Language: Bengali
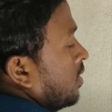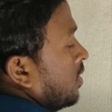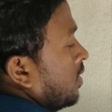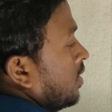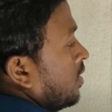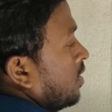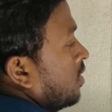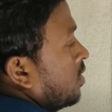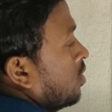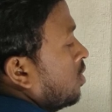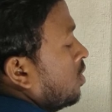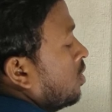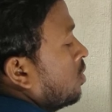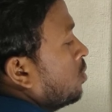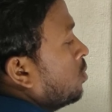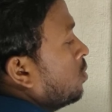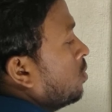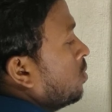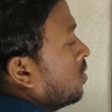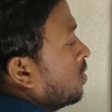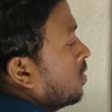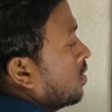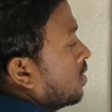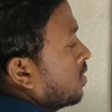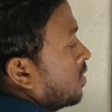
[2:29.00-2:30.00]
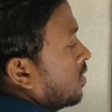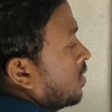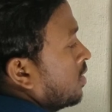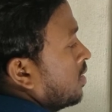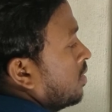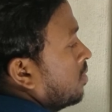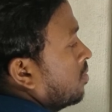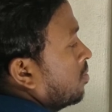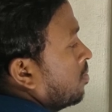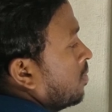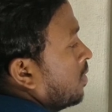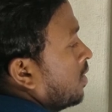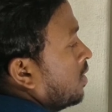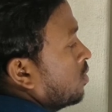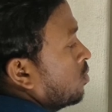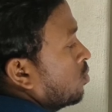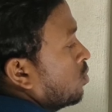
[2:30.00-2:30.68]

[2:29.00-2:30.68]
এন ইকাল টু এম প্লাস